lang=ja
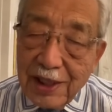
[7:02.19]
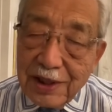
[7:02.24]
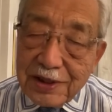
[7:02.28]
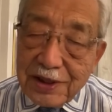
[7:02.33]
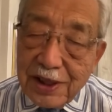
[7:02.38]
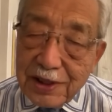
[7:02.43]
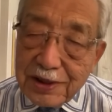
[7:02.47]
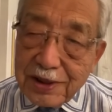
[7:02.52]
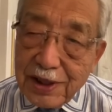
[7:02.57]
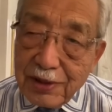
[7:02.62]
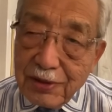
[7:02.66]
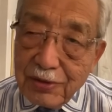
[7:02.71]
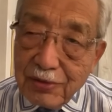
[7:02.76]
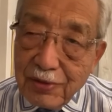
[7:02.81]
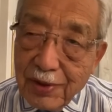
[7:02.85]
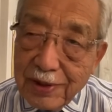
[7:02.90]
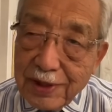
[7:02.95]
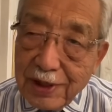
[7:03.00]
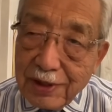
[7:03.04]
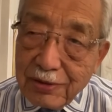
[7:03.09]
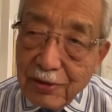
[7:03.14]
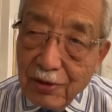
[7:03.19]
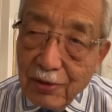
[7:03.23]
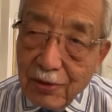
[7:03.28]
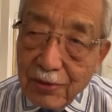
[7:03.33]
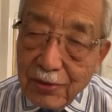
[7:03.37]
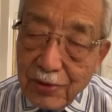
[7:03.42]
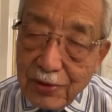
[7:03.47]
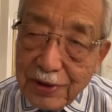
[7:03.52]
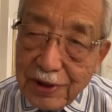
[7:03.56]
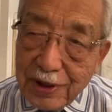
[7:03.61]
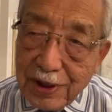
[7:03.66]
制裁を受けてる
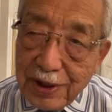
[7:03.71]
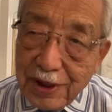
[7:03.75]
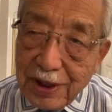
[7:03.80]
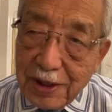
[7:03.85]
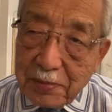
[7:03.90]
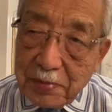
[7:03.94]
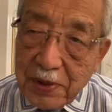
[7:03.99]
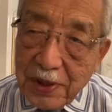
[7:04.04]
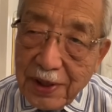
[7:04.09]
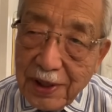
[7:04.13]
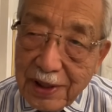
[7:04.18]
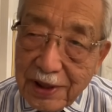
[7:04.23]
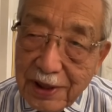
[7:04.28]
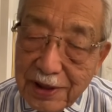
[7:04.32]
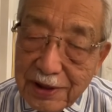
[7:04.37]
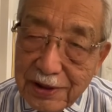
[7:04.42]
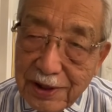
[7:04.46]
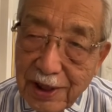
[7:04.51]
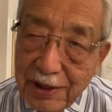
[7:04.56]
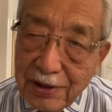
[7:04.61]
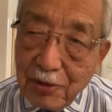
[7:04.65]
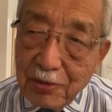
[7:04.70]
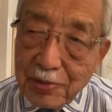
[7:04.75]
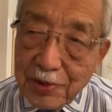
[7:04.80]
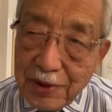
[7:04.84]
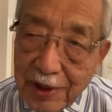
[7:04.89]
方の GDP がですね、伸び